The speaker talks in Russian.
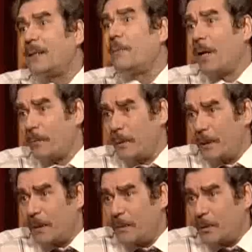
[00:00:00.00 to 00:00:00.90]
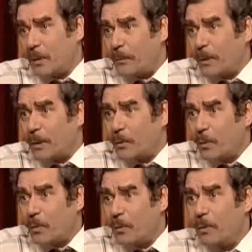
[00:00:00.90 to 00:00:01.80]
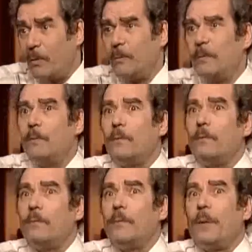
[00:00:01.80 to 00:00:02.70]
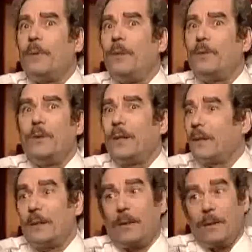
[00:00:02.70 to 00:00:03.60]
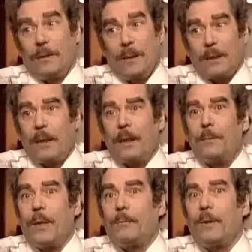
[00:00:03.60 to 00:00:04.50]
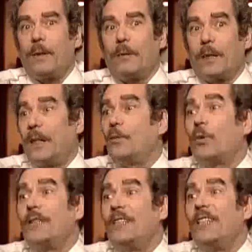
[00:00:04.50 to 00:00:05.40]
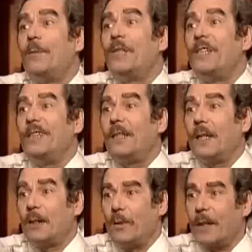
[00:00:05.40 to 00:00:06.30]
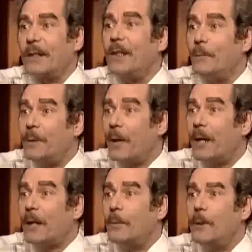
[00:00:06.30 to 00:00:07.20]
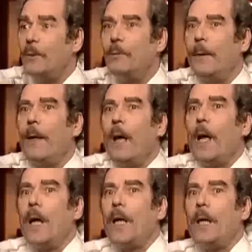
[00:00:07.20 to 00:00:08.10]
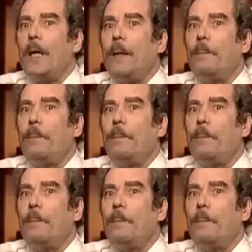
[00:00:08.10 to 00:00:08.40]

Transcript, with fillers: собрал полиграфическую аппаратуру, у меня были еще несколько, несколько ребят, было такие тоже единомышленники, которые хотели быть богатыми людьми. И...